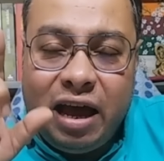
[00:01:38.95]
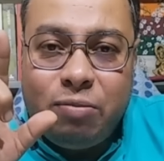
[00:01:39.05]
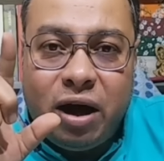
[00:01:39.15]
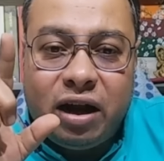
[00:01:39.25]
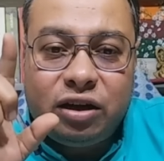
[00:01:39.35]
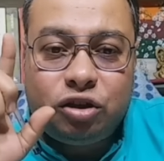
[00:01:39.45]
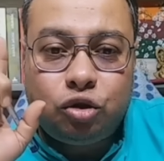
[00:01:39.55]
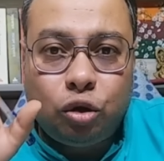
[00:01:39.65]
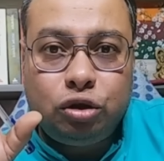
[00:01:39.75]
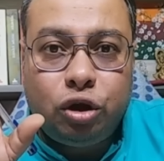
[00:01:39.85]
এইবার
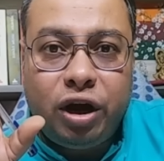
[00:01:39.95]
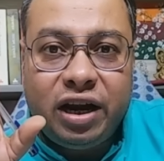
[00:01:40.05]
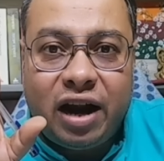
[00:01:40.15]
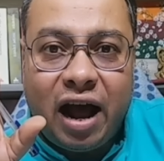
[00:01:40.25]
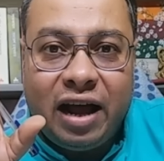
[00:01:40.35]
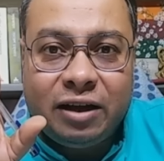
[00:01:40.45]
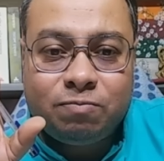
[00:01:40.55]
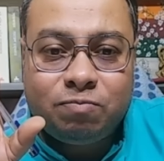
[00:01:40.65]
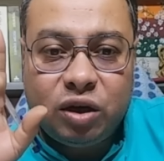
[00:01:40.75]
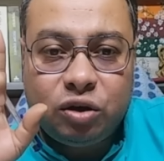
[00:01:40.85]
সঞ্জয় রায়
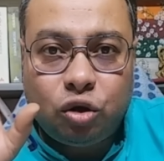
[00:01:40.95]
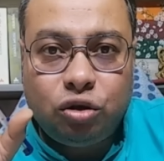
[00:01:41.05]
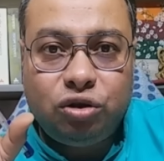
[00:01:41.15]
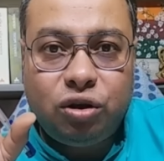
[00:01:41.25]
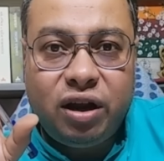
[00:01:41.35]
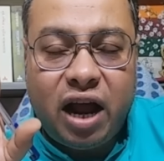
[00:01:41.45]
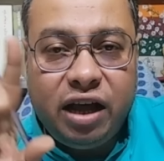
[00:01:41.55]
সঞ্জয়